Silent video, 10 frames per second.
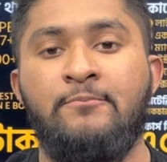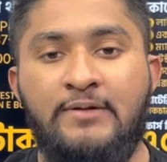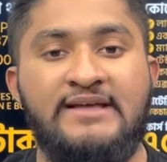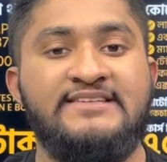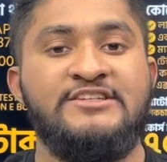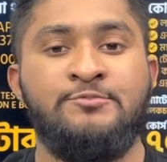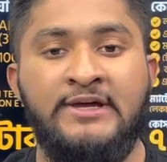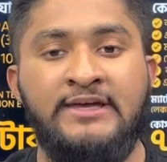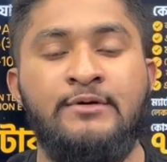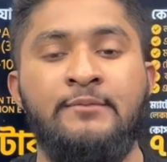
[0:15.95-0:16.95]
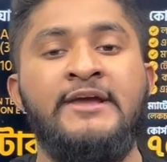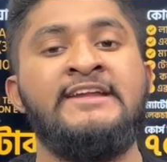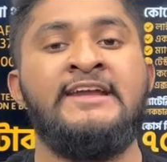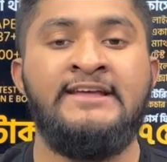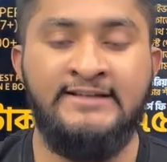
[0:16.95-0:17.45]
প্লাস আসবে কিভাবে এটা
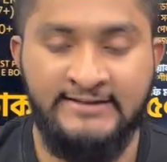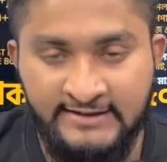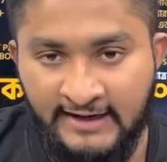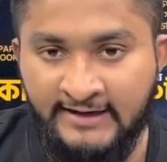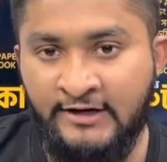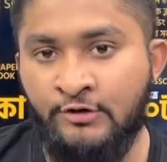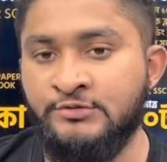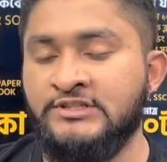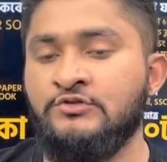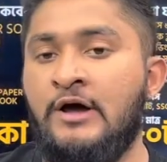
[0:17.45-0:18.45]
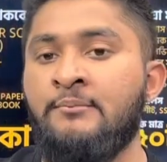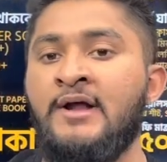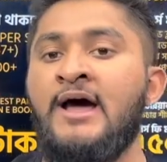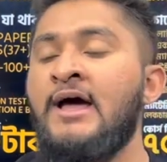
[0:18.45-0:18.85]
নিয়ে তাদের টানাটানি অবস্থা সো আমরা